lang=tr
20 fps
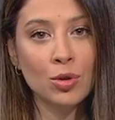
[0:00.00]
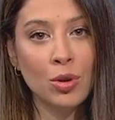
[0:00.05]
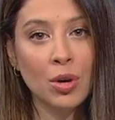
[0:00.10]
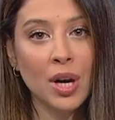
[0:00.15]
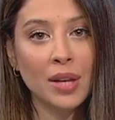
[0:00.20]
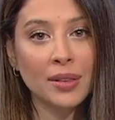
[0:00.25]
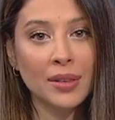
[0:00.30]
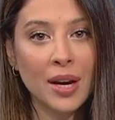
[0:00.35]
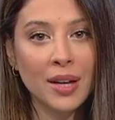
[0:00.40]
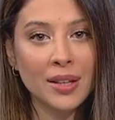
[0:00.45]
zor
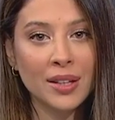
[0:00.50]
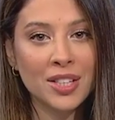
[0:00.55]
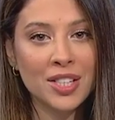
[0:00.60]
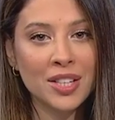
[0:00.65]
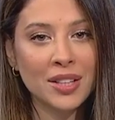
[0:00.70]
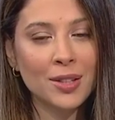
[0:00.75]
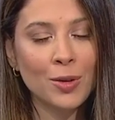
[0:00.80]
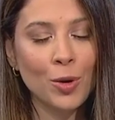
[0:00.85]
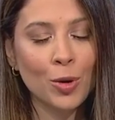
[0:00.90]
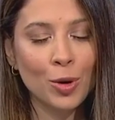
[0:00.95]
anlar
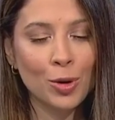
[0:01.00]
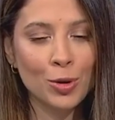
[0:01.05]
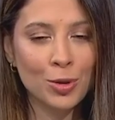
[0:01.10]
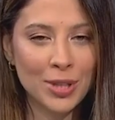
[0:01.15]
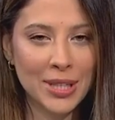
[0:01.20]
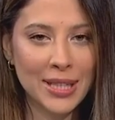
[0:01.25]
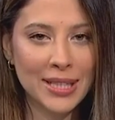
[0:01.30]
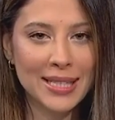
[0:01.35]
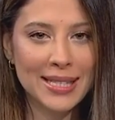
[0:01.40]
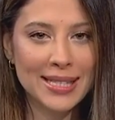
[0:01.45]
yaşadı. O
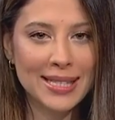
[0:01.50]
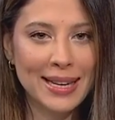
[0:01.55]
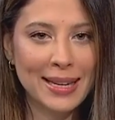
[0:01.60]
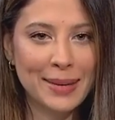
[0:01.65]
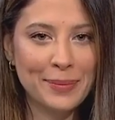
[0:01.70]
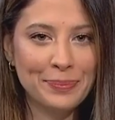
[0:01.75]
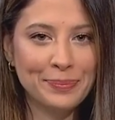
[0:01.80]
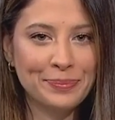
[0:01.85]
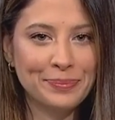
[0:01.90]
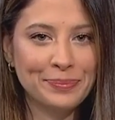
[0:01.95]
görüntüleri izleyelim.